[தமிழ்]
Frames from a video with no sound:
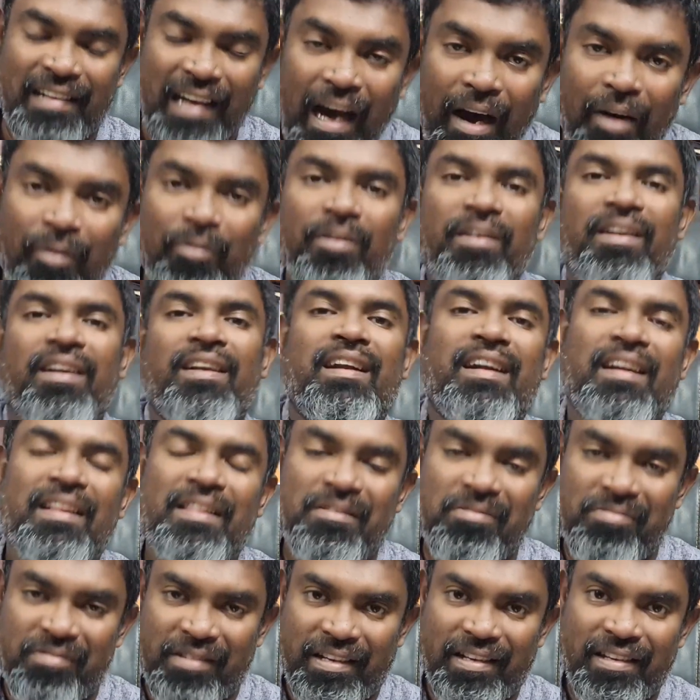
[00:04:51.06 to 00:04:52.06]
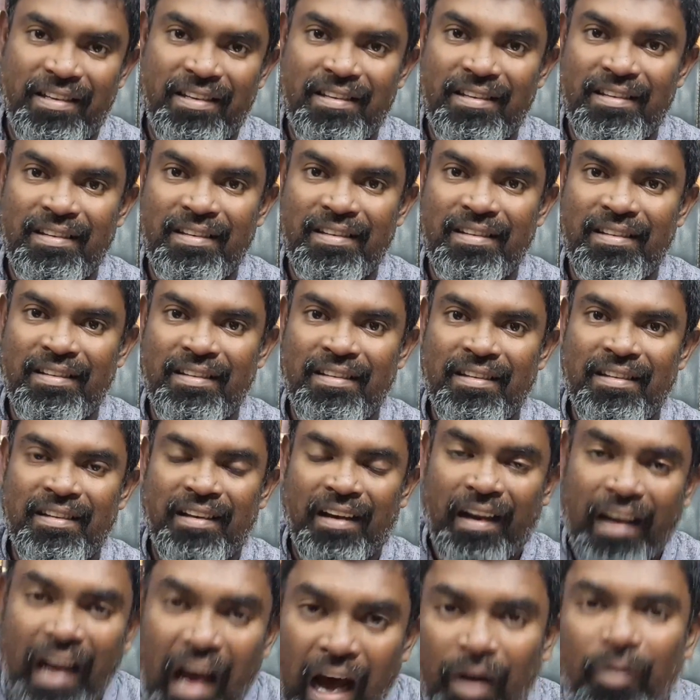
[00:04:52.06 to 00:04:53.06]
நான் உன்னை நடத்துவேன்
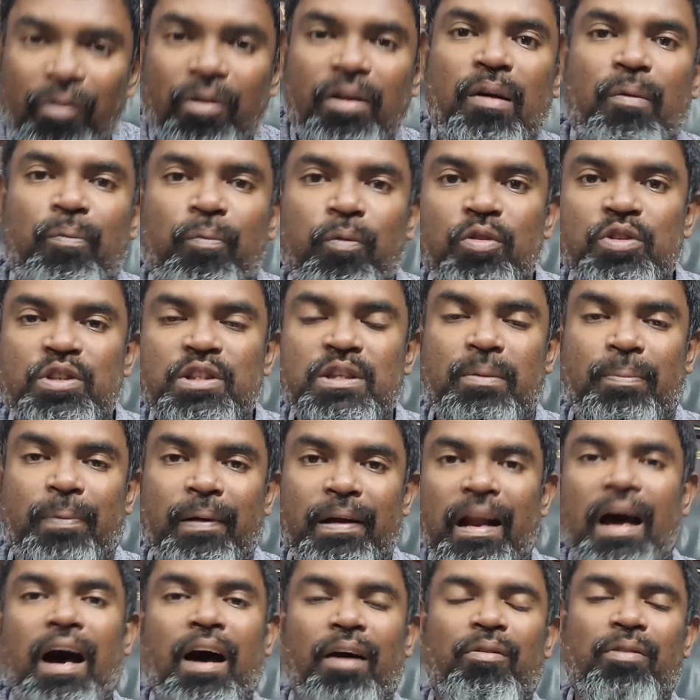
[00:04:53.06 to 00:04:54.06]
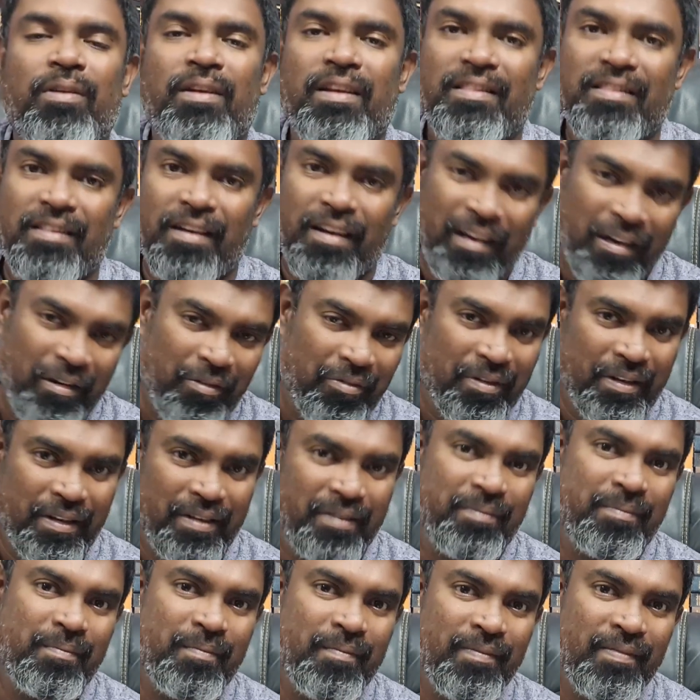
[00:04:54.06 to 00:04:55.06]
நான் உன்னை போஷிப்பேன் நான் உன்னை
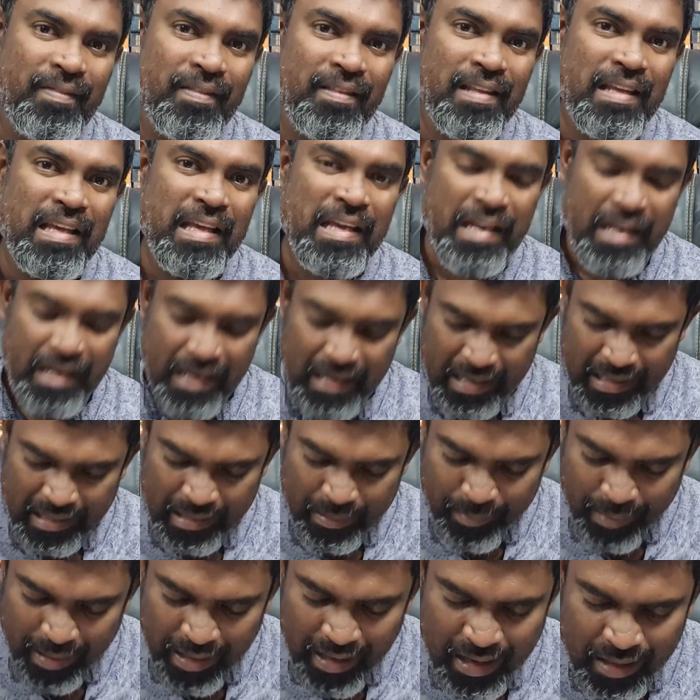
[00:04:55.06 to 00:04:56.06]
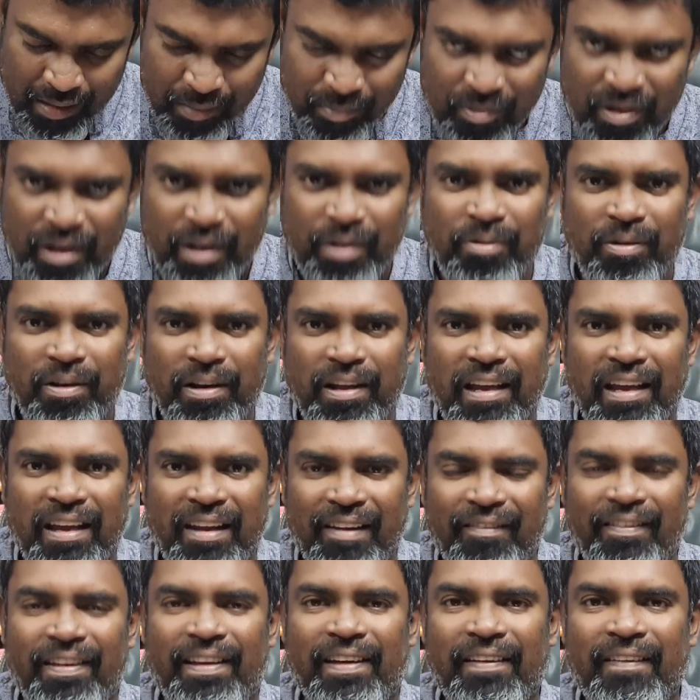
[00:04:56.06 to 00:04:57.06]
தாங்குவேன் இன்றைக்கி நம்ம எல்லாருக்கும் முன்னாடி ஒரு
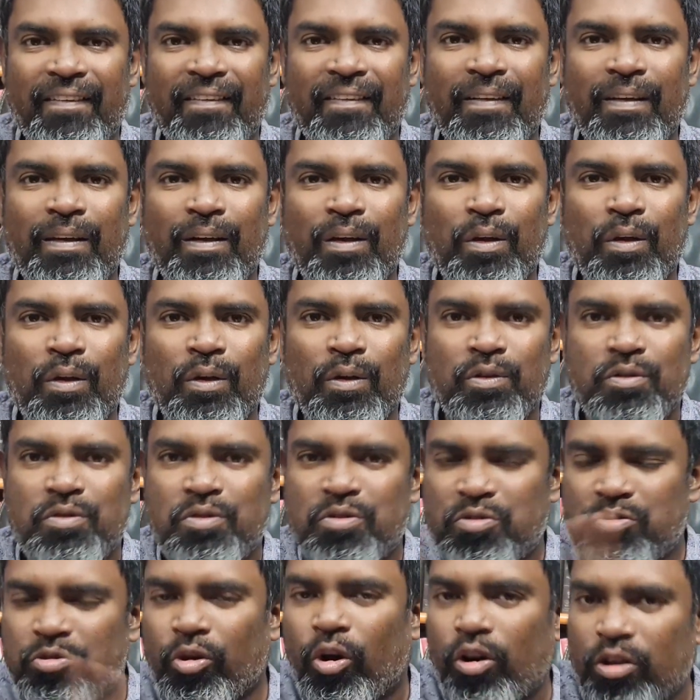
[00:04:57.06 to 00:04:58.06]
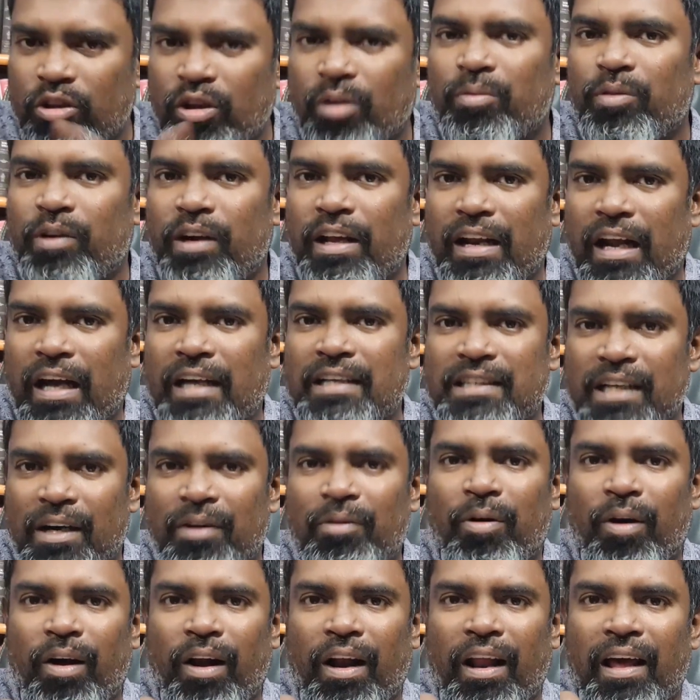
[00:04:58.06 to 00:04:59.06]
கேள்வி சோதமுடைய ராஜா
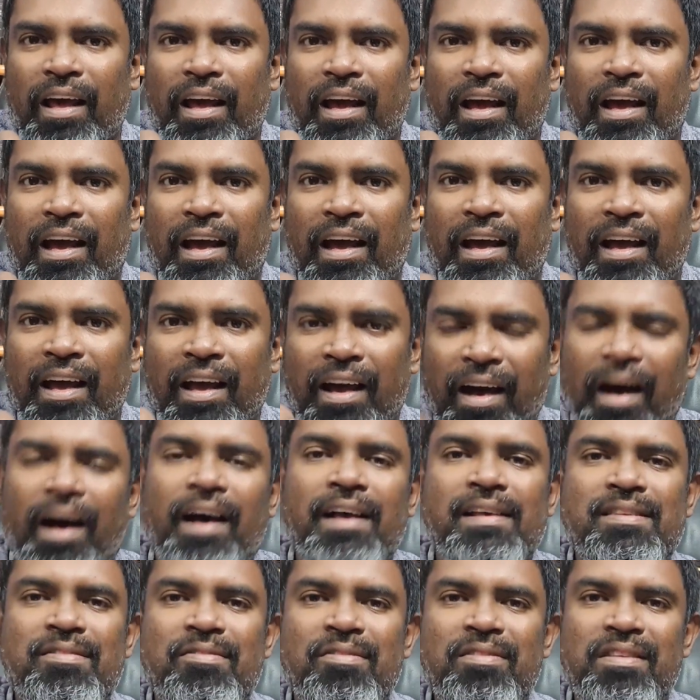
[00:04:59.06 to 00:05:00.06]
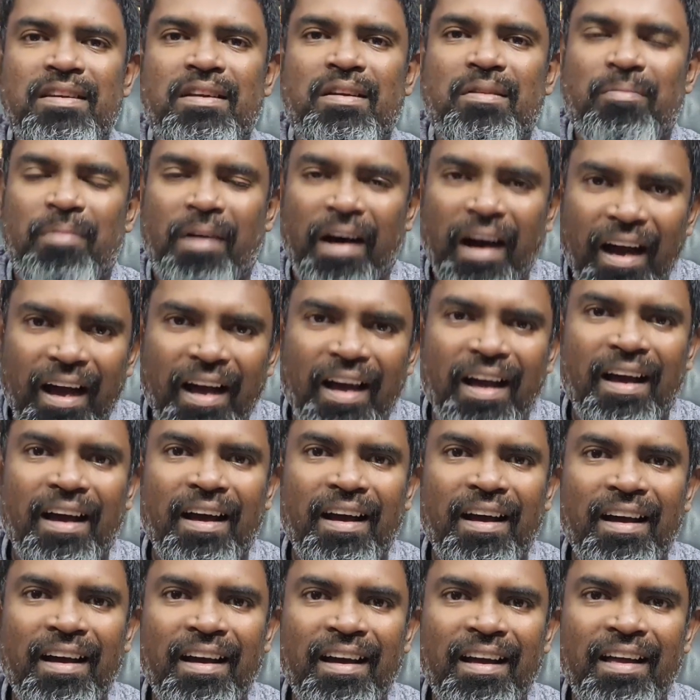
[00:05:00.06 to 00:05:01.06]
அவங்கள ஆசிர்வதிக்கணுமா
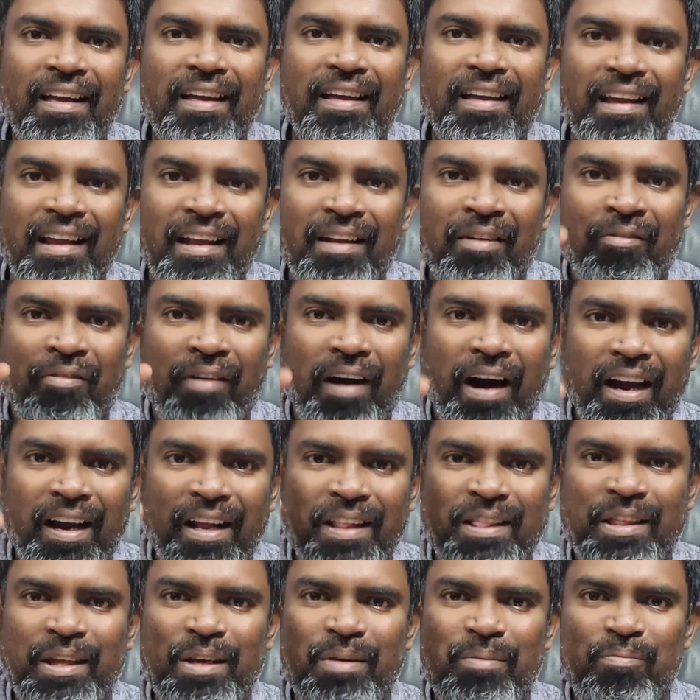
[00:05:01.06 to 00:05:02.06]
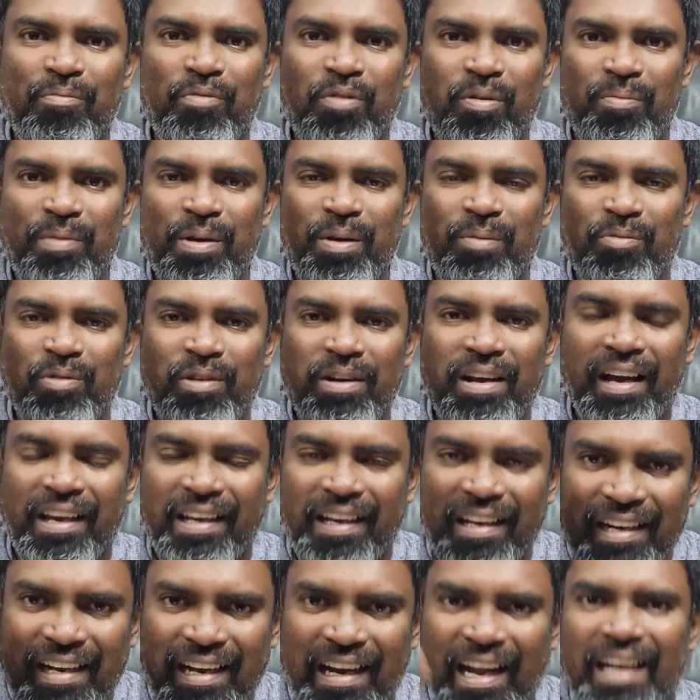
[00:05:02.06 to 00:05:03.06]
இல்லை வானத்தையும் பூமியும்
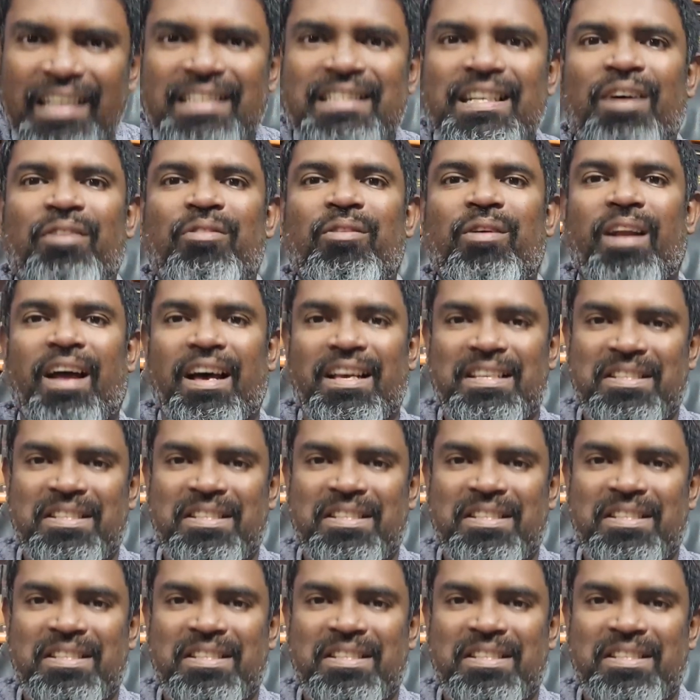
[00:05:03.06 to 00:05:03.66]
உண்டாக்கின ராஜா அவங்களை